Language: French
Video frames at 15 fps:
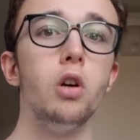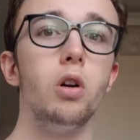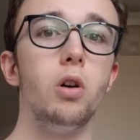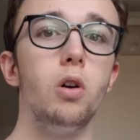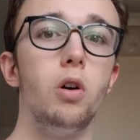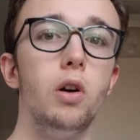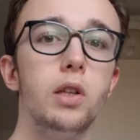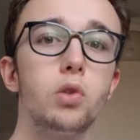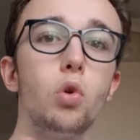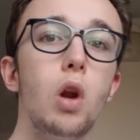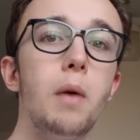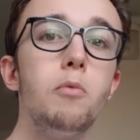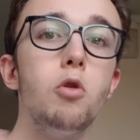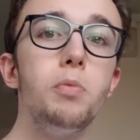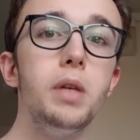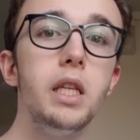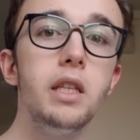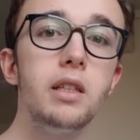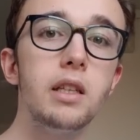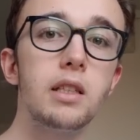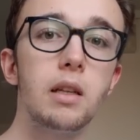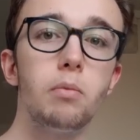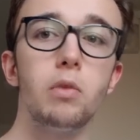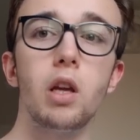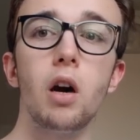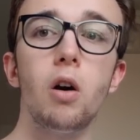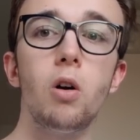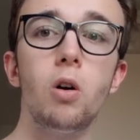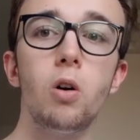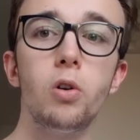Est-ce que la mobilité ça me
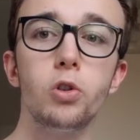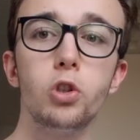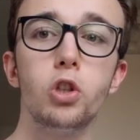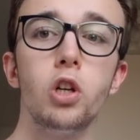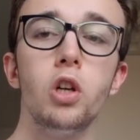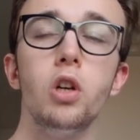dérange